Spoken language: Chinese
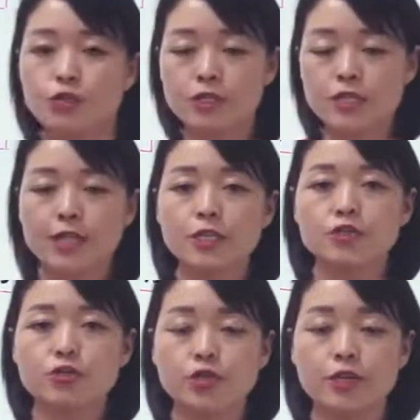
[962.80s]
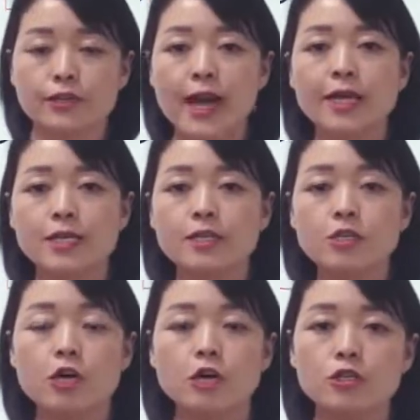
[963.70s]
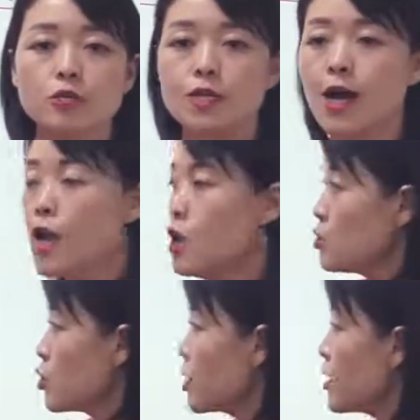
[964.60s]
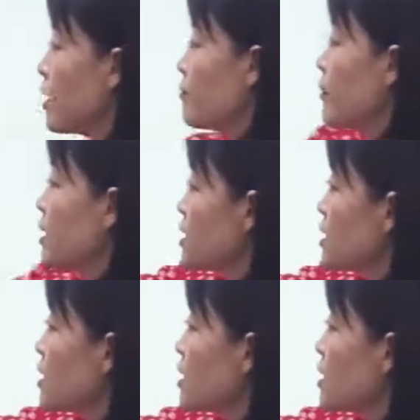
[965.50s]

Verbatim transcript: 多起来呢就是哪一个，是不是？所以呢，名